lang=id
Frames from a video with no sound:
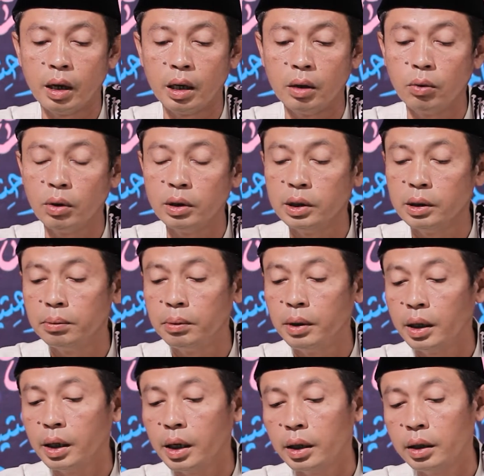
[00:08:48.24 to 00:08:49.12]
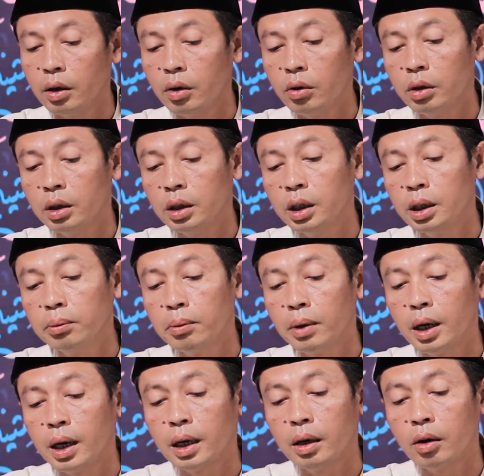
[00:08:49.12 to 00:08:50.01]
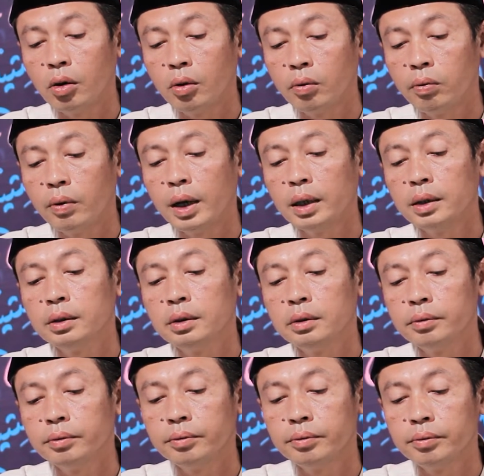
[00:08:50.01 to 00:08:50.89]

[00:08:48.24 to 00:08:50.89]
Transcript: an wajib dikanya hokun makan ofat